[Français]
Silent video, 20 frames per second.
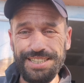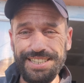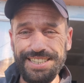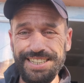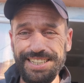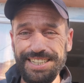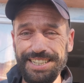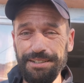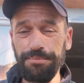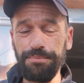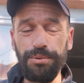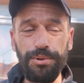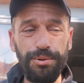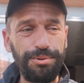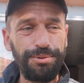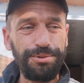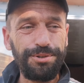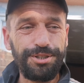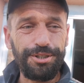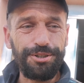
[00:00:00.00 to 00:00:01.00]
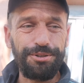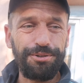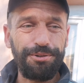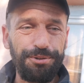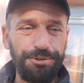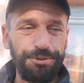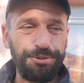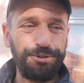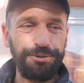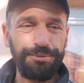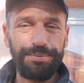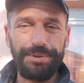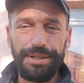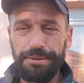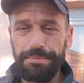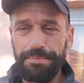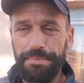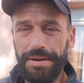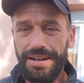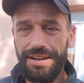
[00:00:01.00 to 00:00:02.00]
des, beaucoup de gens sur YouTube
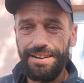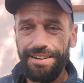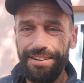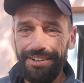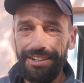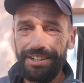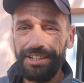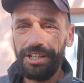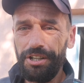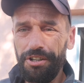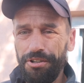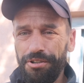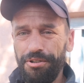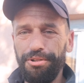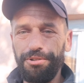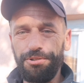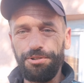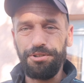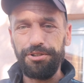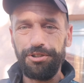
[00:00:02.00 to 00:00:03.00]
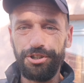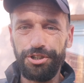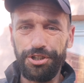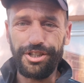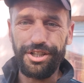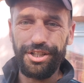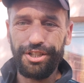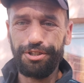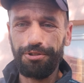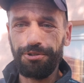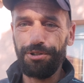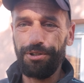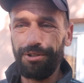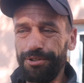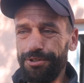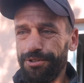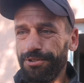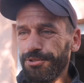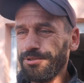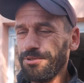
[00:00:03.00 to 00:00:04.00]
qui parlent euh, gilet
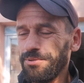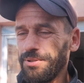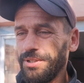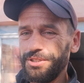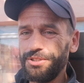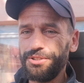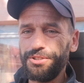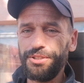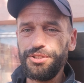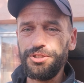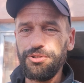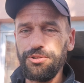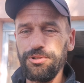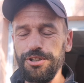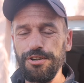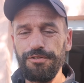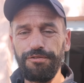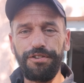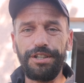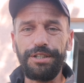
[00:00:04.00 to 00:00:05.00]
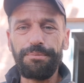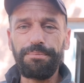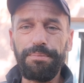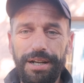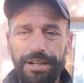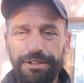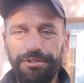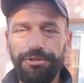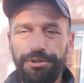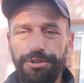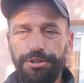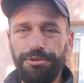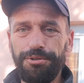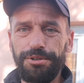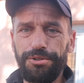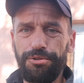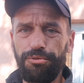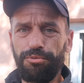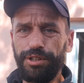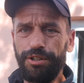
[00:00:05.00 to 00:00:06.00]
jaune, je suis un gilet jaune. Enfin, ils parlent de
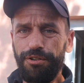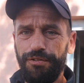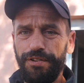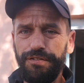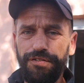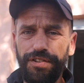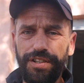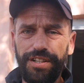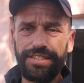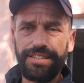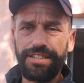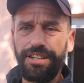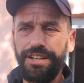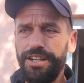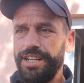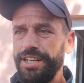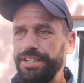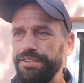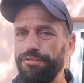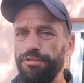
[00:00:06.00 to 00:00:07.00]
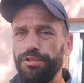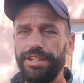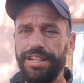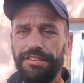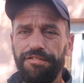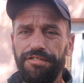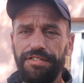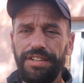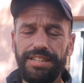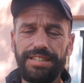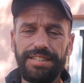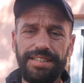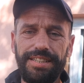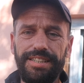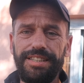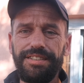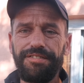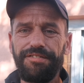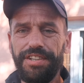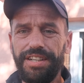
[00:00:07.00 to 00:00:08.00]
choses. Oui, on va faire ça, il faudrait faire
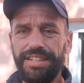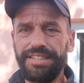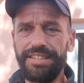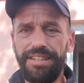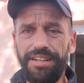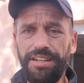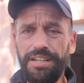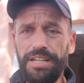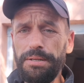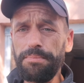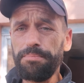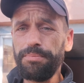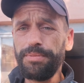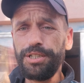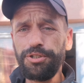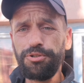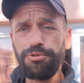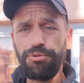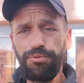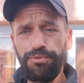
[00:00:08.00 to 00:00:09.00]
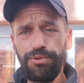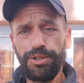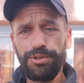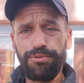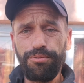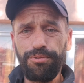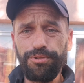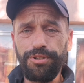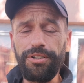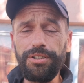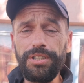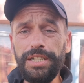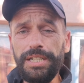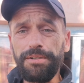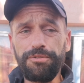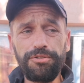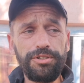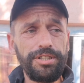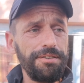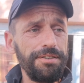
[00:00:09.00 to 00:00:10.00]
ci, faire ça. Mais je vous vois tout le temps.
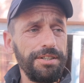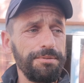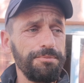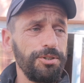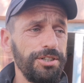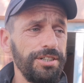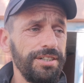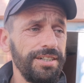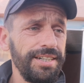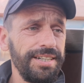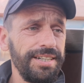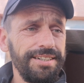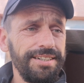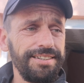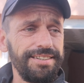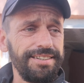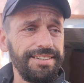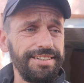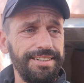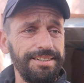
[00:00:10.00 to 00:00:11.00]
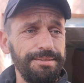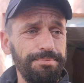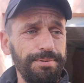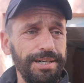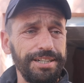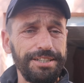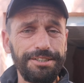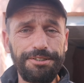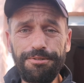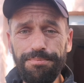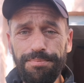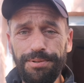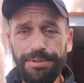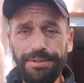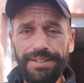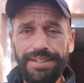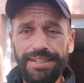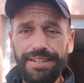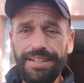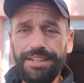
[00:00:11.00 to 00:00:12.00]
Vous savez, moi, euh, par exemple,
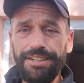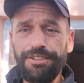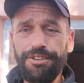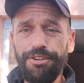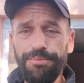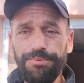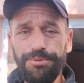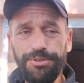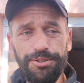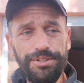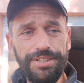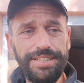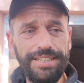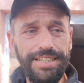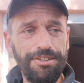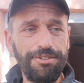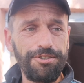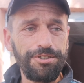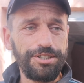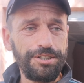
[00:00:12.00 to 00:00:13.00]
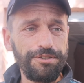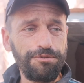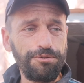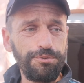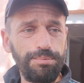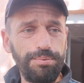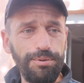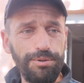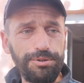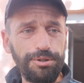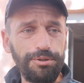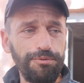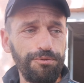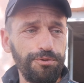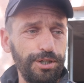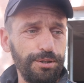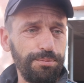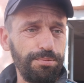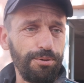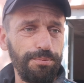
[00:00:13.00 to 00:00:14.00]
quand on me donnait des rendez-vous pour se
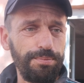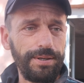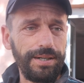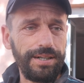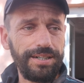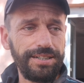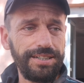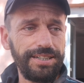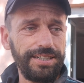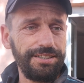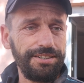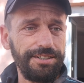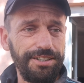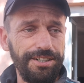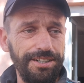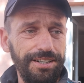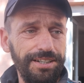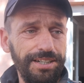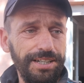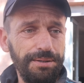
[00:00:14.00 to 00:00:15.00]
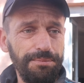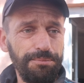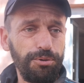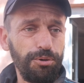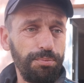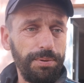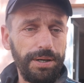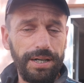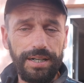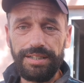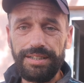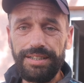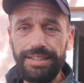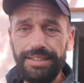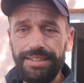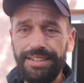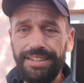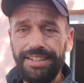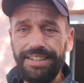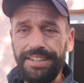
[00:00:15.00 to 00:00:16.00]
voir, pour parler, euh, pour
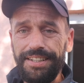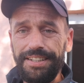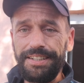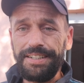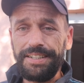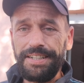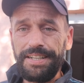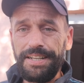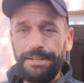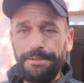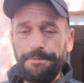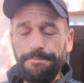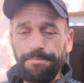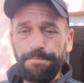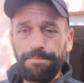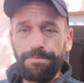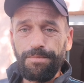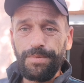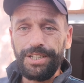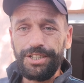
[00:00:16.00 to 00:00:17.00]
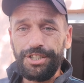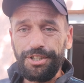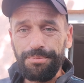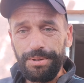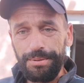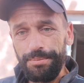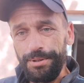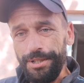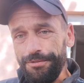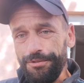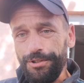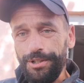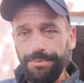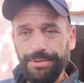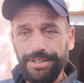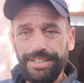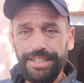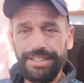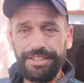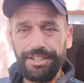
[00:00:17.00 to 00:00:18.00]
parler, j'aimais bien voir
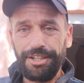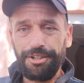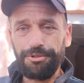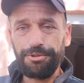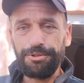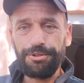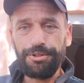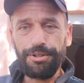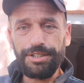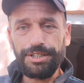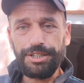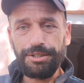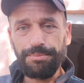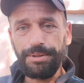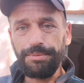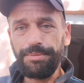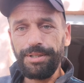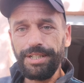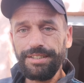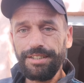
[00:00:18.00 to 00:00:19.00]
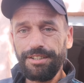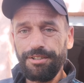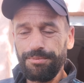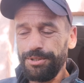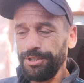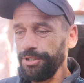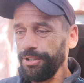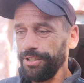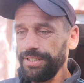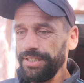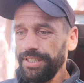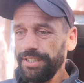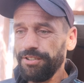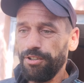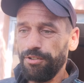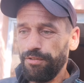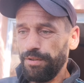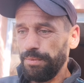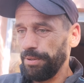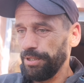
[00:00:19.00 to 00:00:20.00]
mes interlocuteurs, j'aimais bien, comme je leur disais,
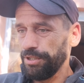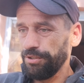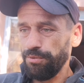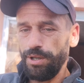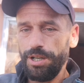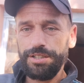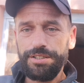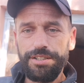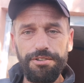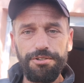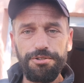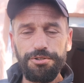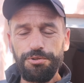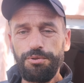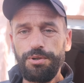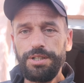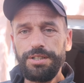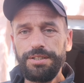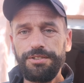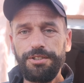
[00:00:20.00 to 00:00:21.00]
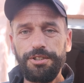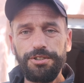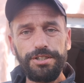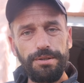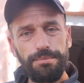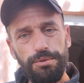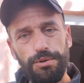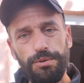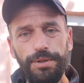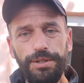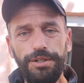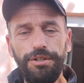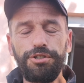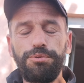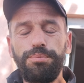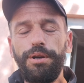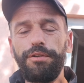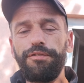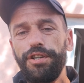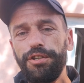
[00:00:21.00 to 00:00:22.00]
non, on va pas se voir à tel endroit. Dans un premier temps,
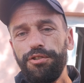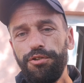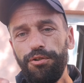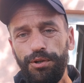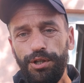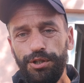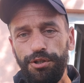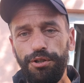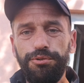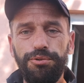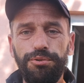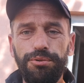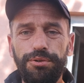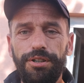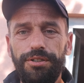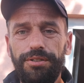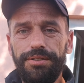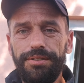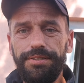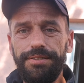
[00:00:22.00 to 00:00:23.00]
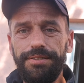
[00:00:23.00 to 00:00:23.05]
je préfère te voir dans ton camp,